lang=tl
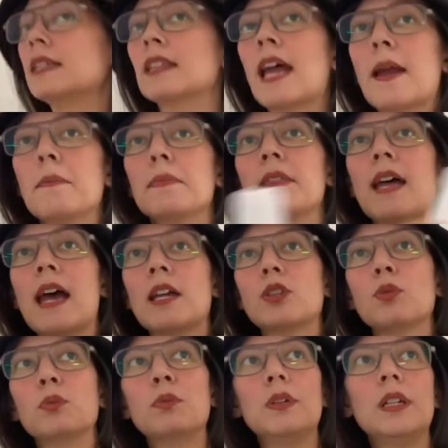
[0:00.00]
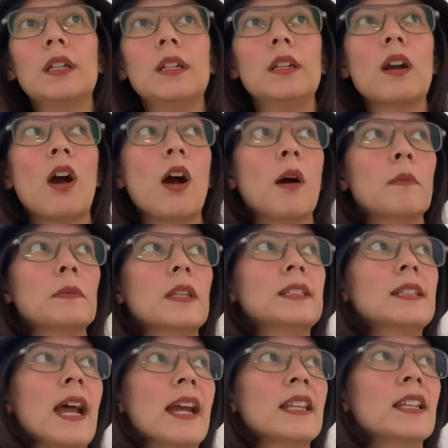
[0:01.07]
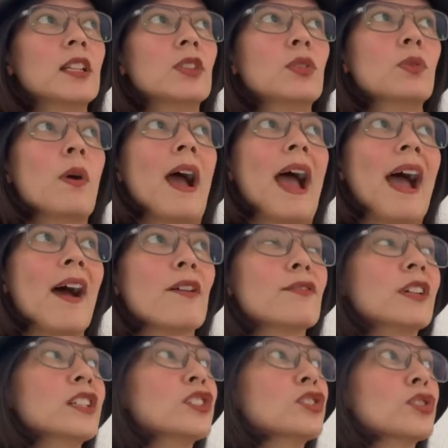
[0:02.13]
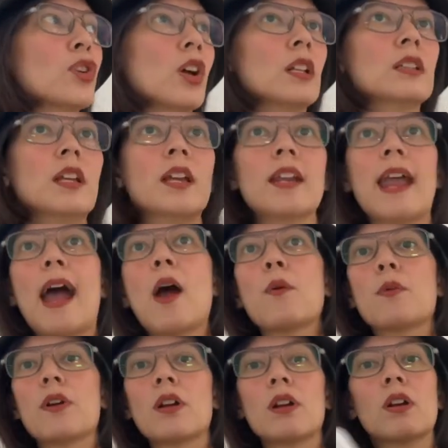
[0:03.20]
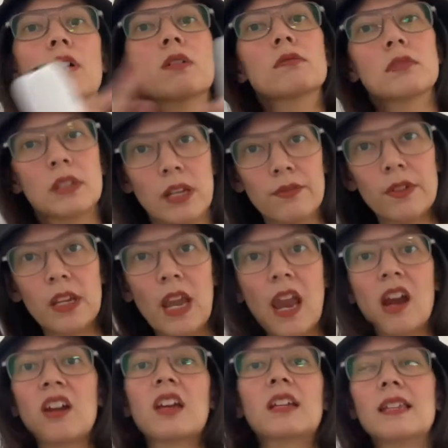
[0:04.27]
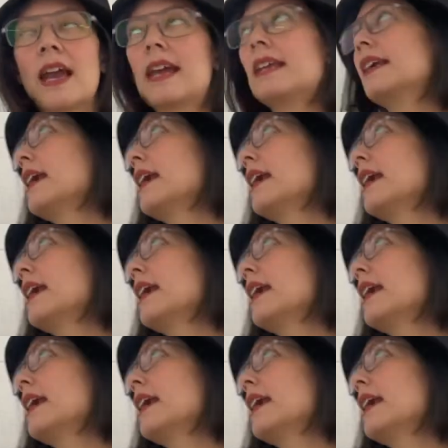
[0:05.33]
type that we um, decided to have installed in our living area, dining